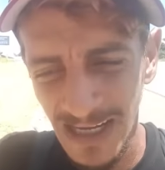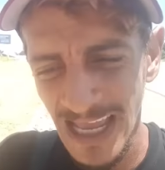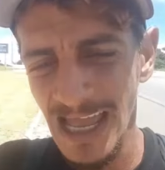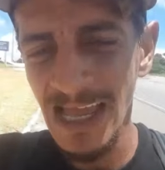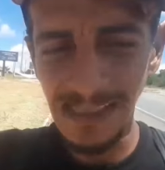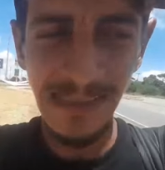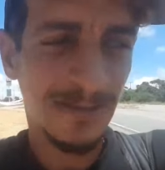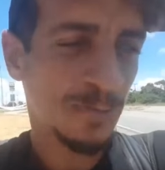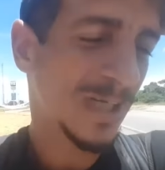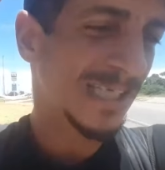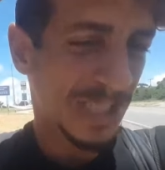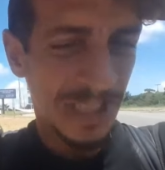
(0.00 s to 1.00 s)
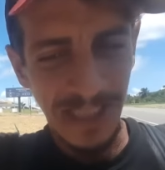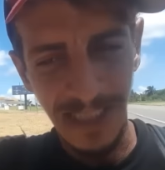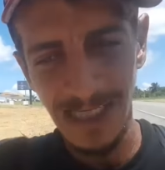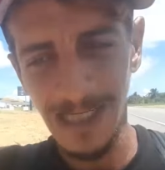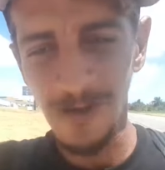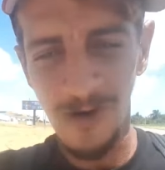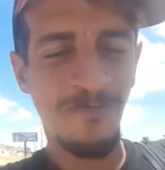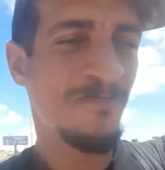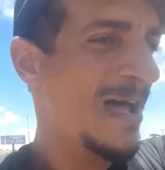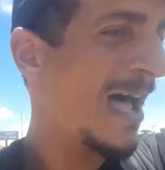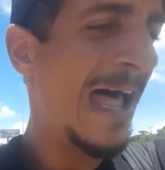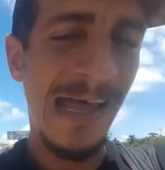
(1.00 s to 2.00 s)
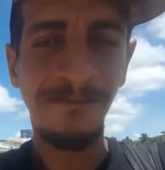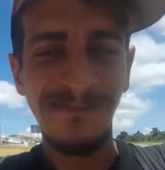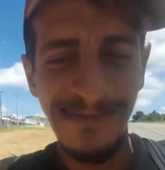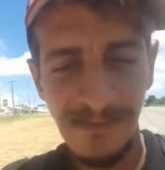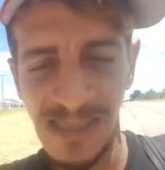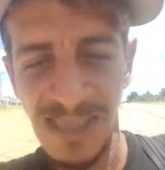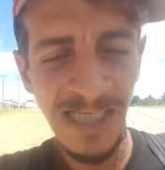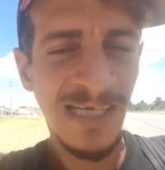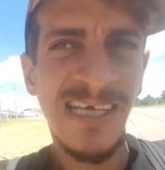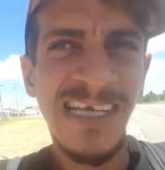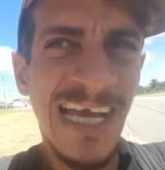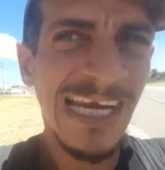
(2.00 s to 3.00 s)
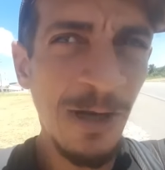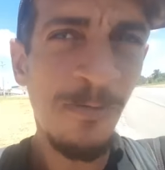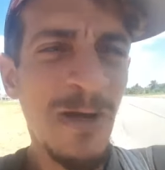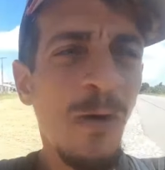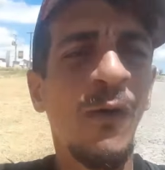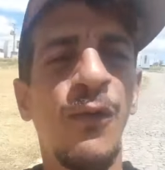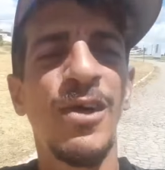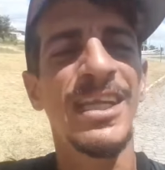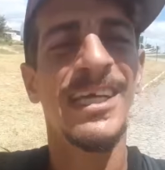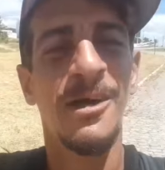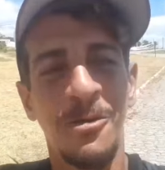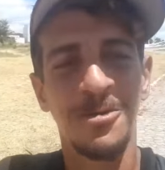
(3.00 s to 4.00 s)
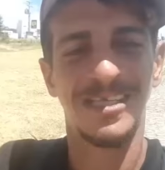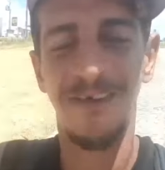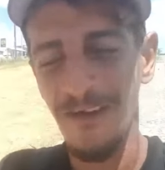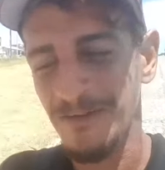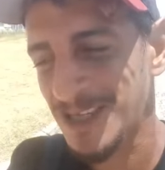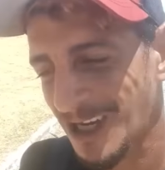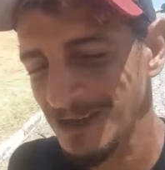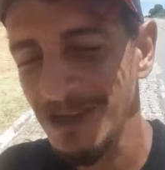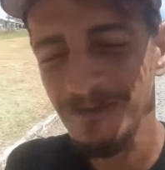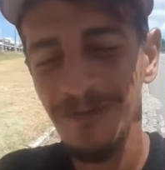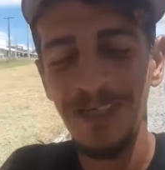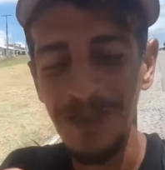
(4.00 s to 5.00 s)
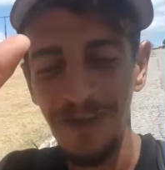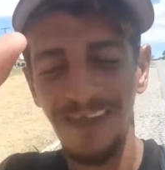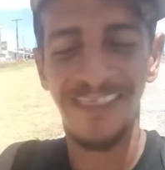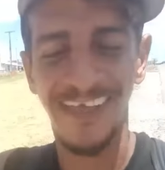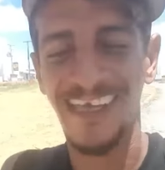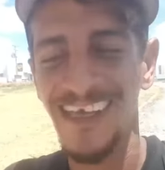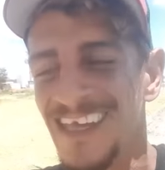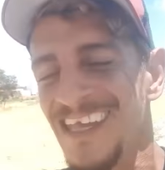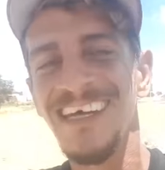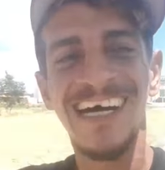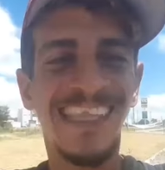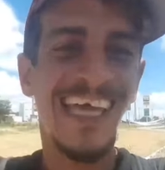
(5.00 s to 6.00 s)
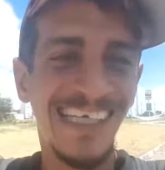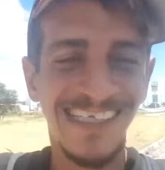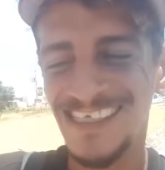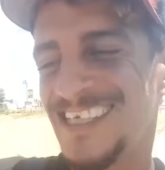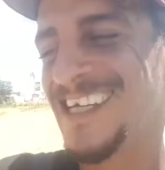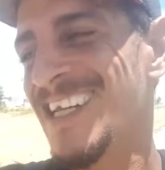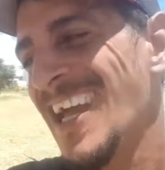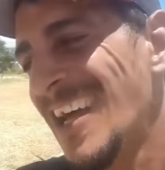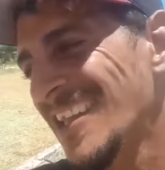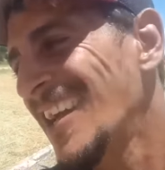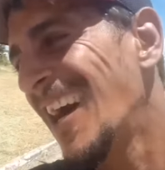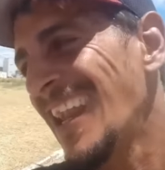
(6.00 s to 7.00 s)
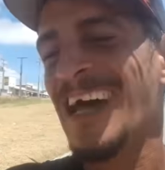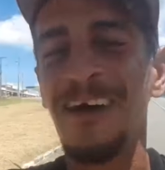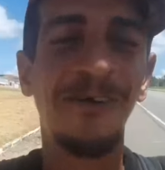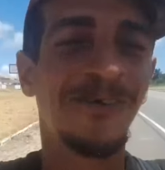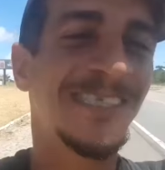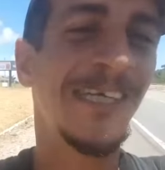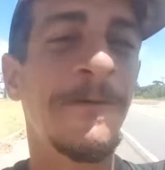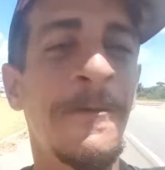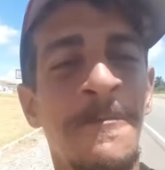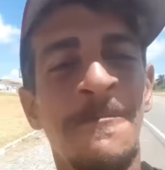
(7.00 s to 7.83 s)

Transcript: جالس وكتشير ليهم ما خليهم ما يوقفوا عليك اخوتي فهمتي خليهم ما يجيو عندك هذا عشيري هذا يلا اخوتي